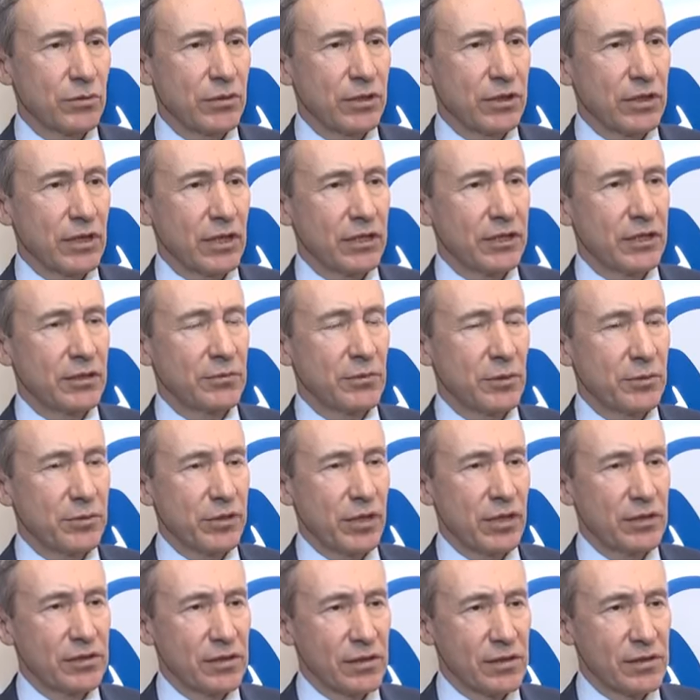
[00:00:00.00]
мы не хотим
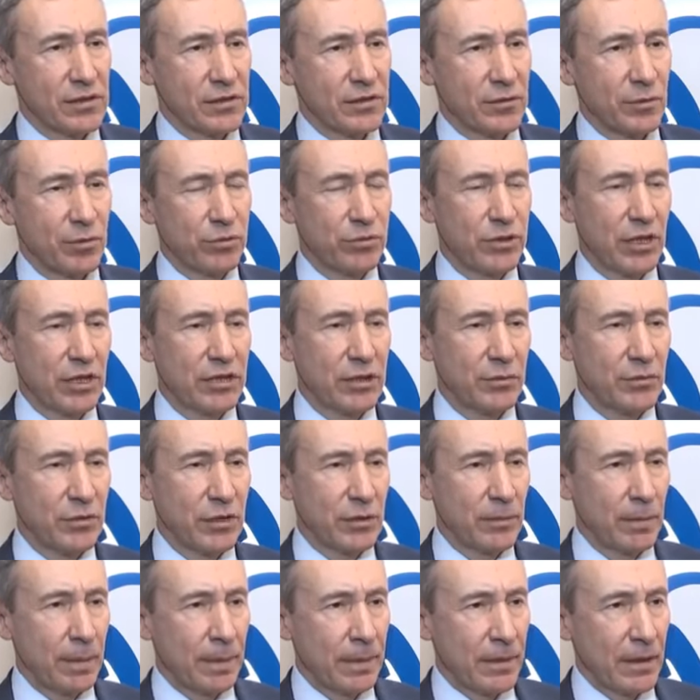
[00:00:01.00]
общаться с
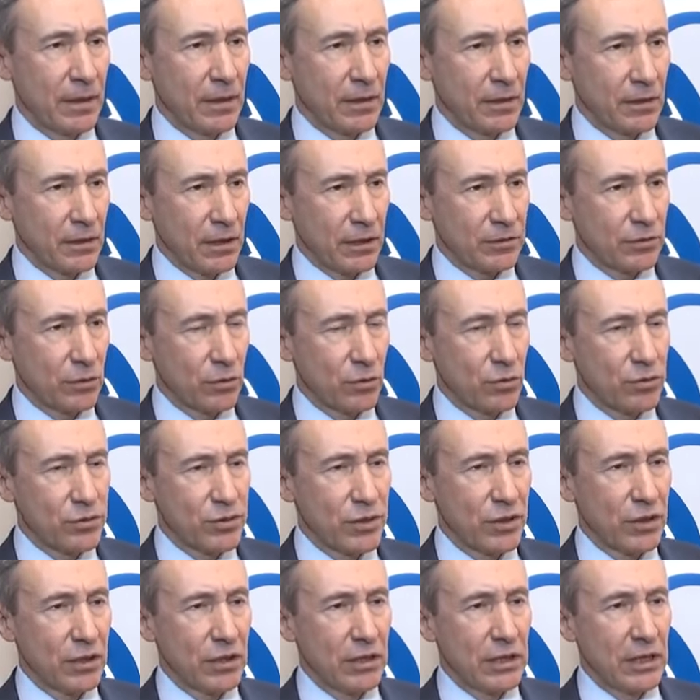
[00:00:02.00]
депутатами от
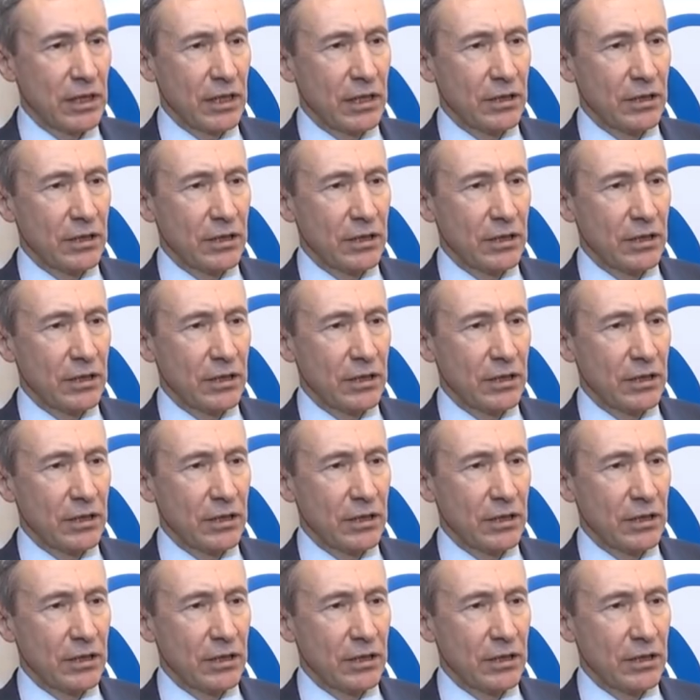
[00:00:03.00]
Грузии,